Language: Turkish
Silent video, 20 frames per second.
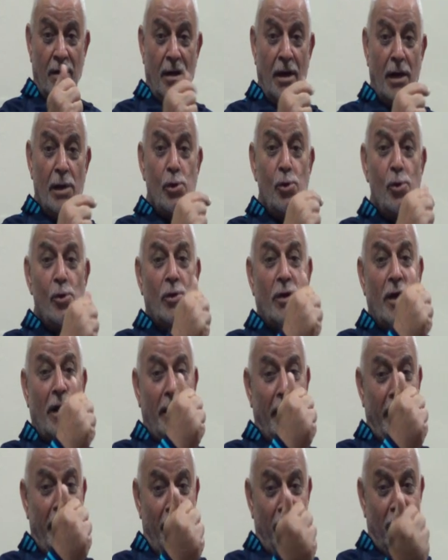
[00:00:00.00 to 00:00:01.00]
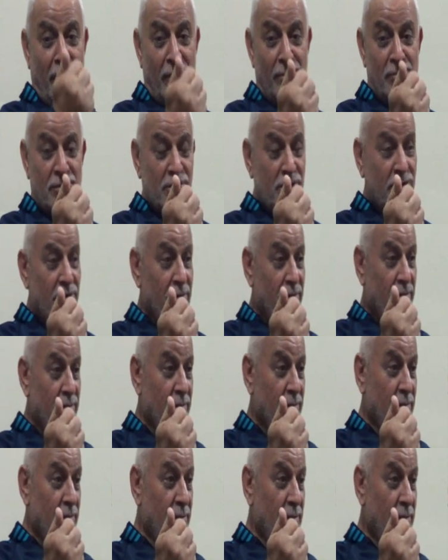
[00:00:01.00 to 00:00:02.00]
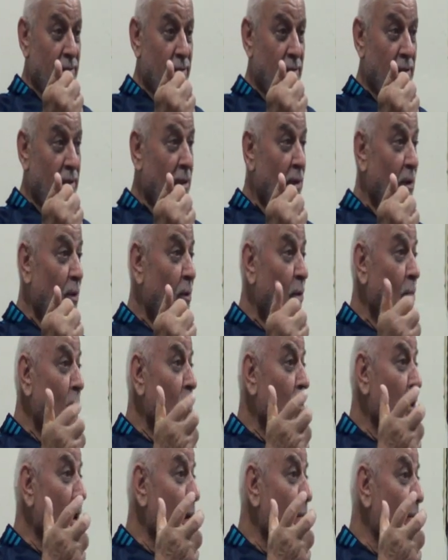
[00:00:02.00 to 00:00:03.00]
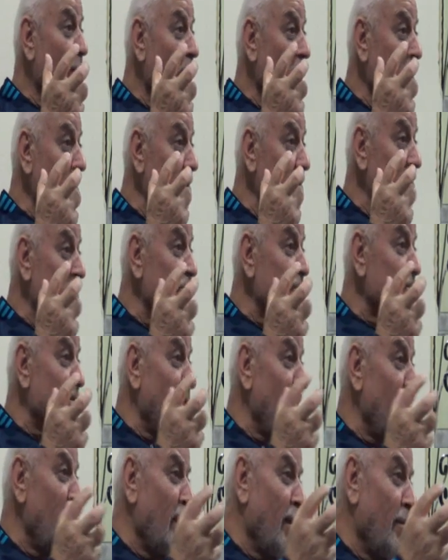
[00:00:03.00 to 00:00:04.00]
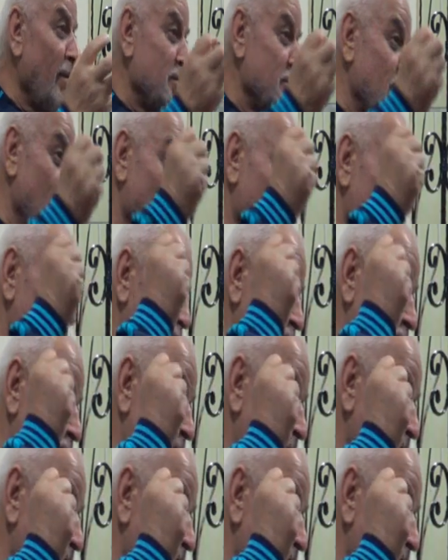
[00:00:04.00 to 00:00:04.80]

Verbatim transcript: Aliül Karani varmış. O Rahman'ın tecellilerine mazar olmuş.